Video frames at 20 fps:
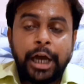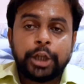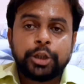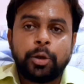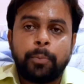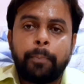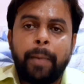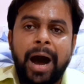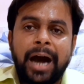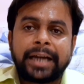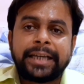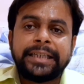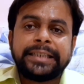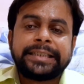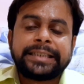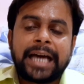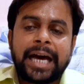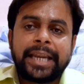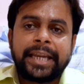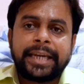तो बाकी
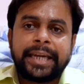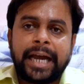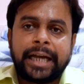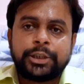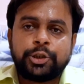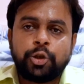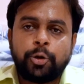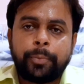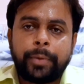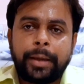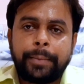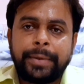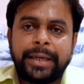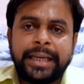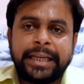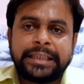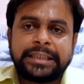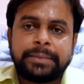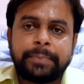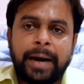सारे राज्यों में भी
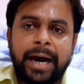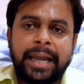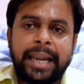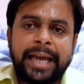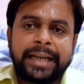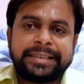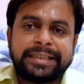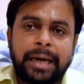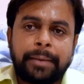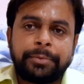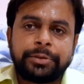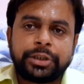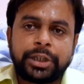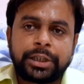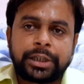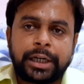इस बार एग्जामिनेशन